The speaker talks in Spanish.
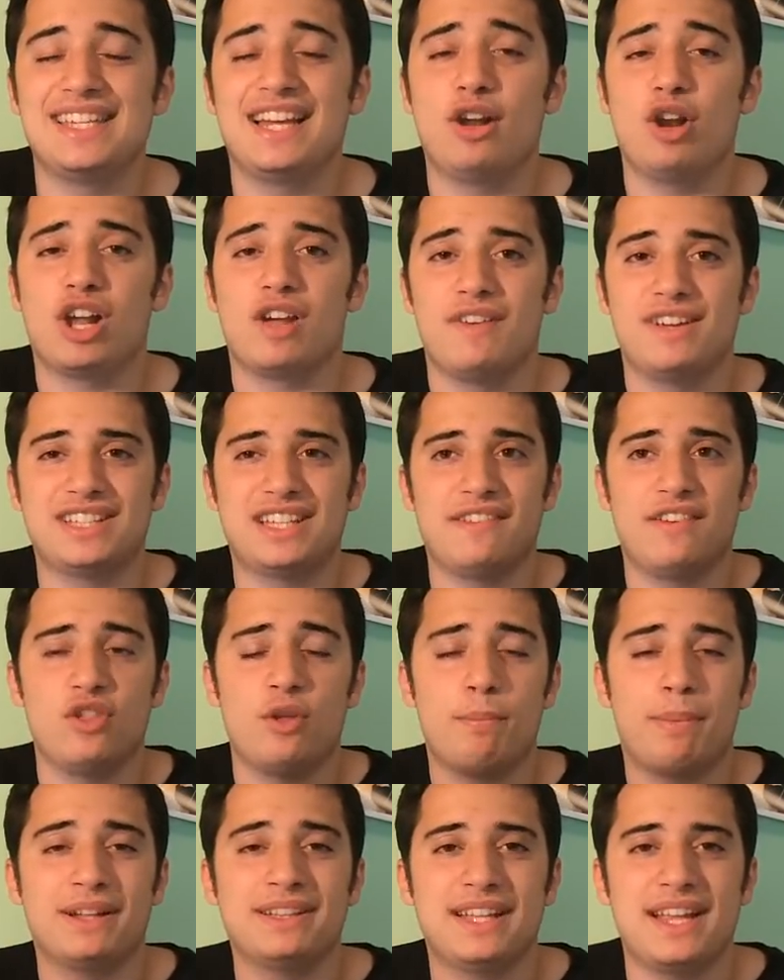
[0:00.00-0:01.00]
Así que lo que está
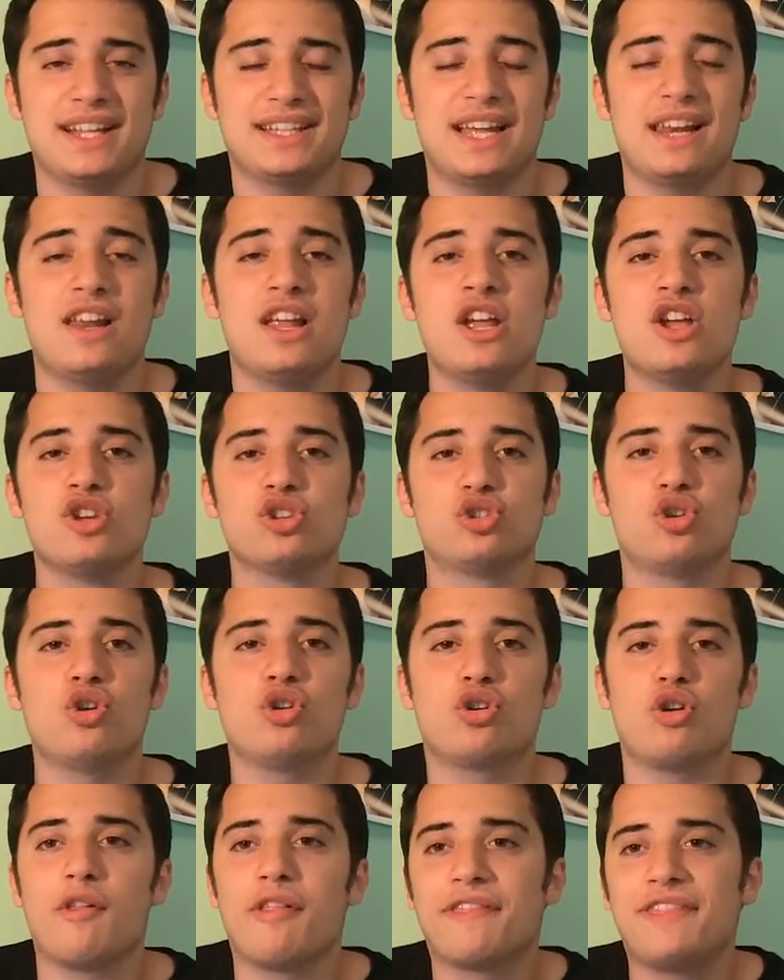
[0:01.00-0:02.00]
viendo en pantalla y tal
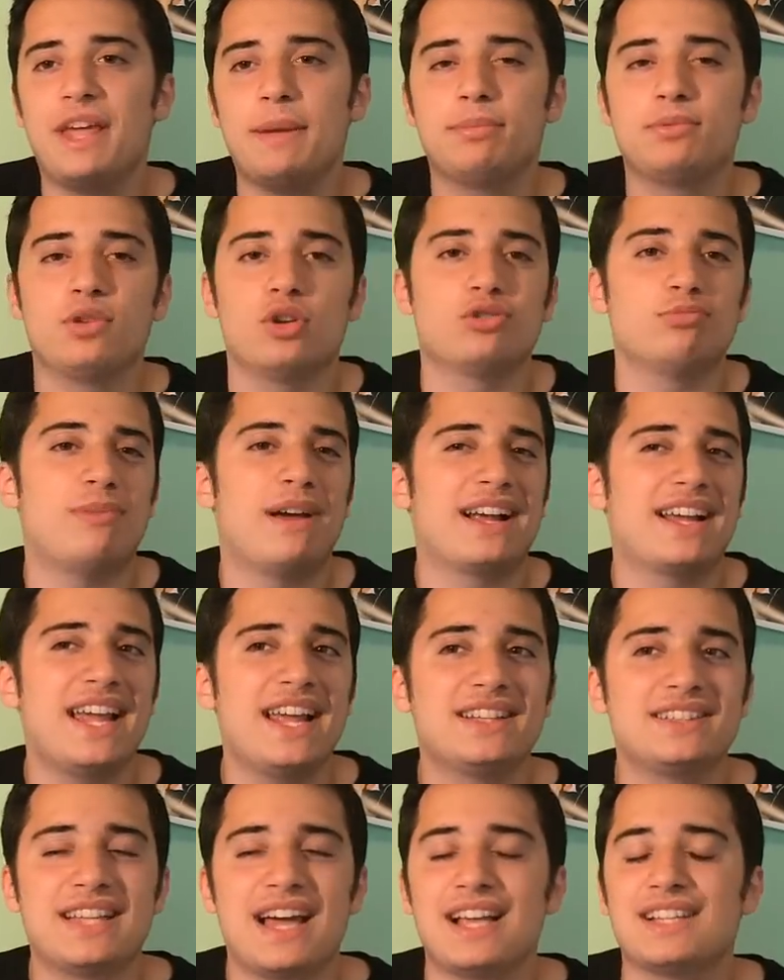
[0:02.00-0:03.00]
son conceptos,
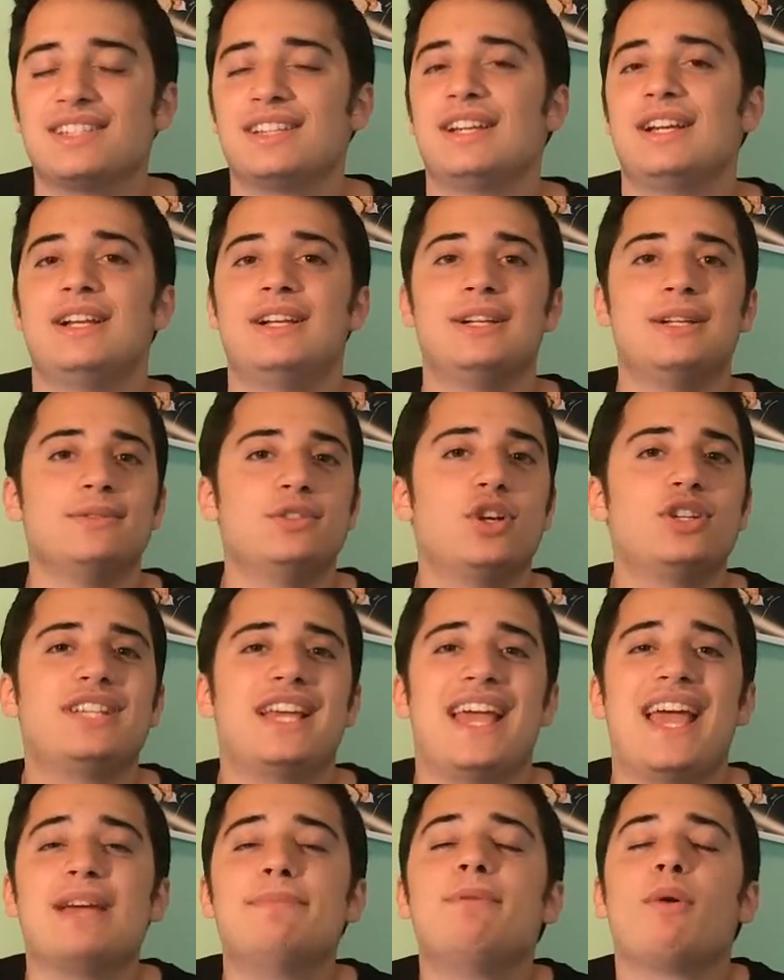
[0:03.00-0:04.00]
maquetas, yo
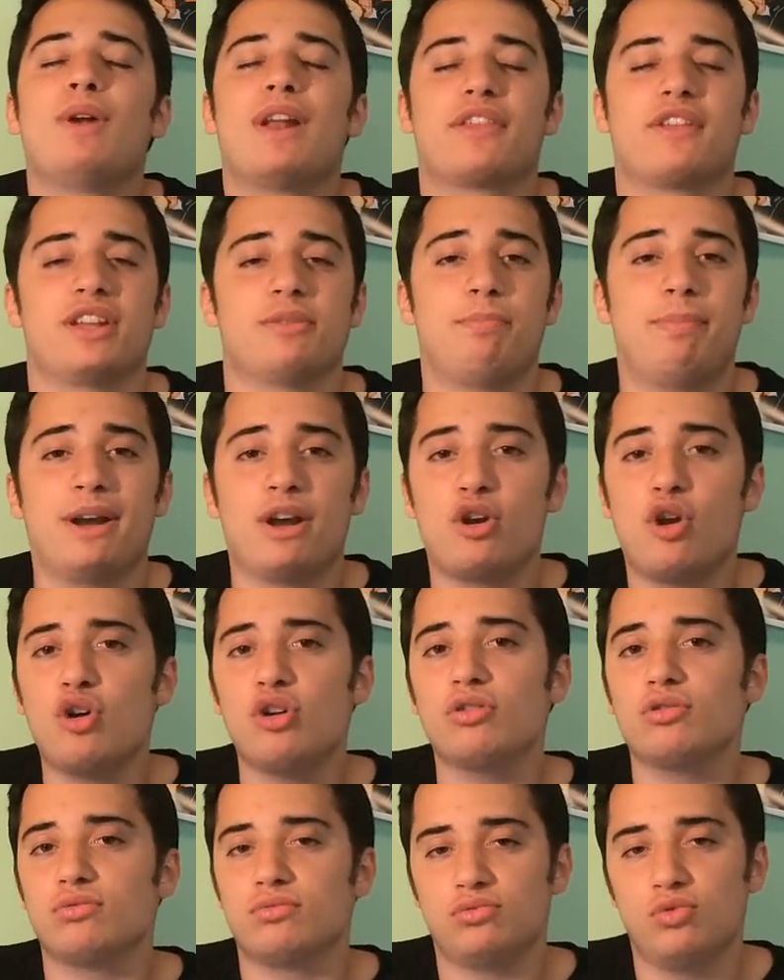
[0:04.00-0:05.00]
sé, especulaciones, pero
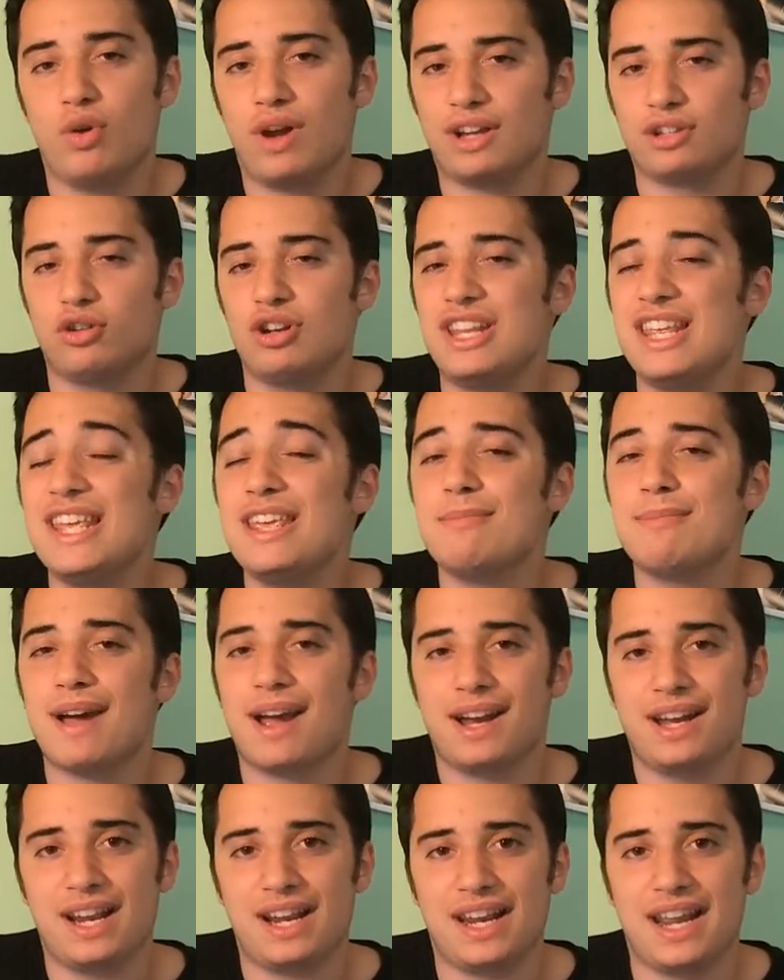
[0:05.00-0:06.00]
no, nunca son
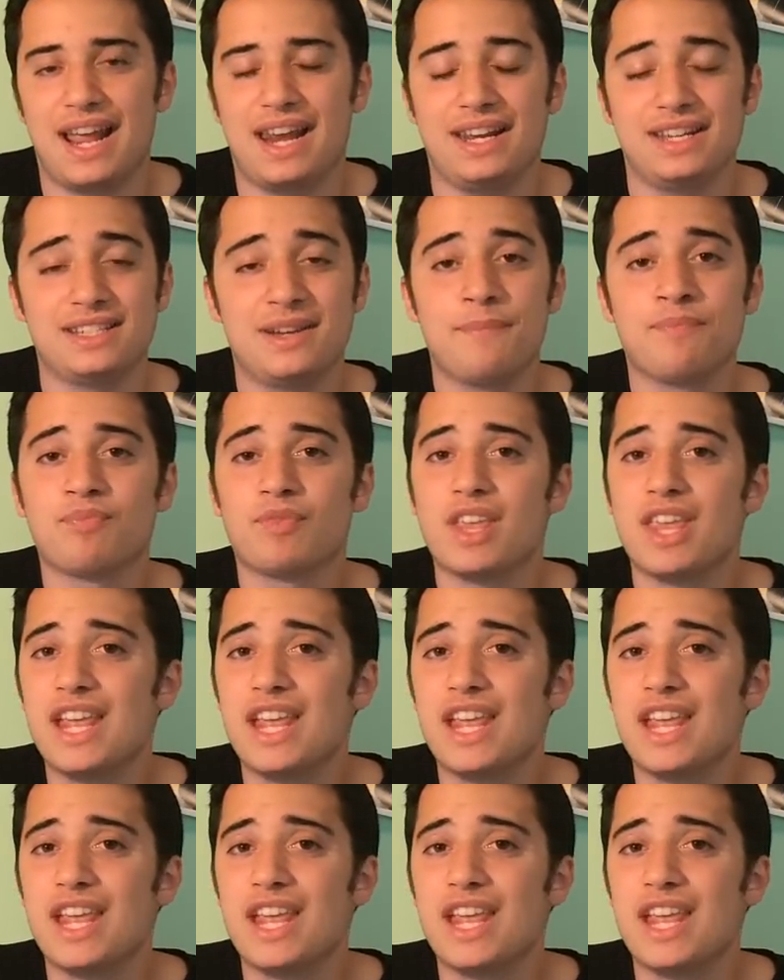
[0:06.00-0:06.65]
imágenes reales.